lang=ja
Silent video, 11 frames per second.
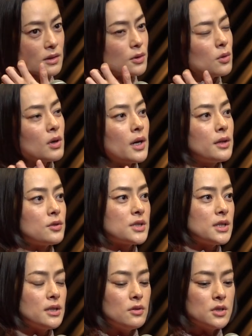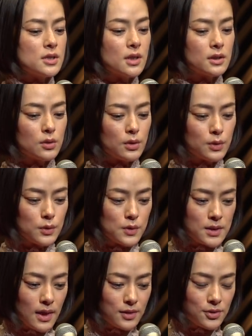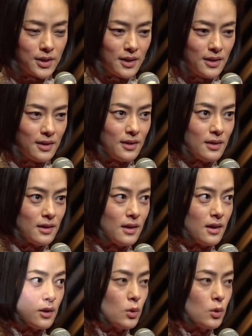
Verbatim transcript: 今回の「シン・ゴジラ」という作品が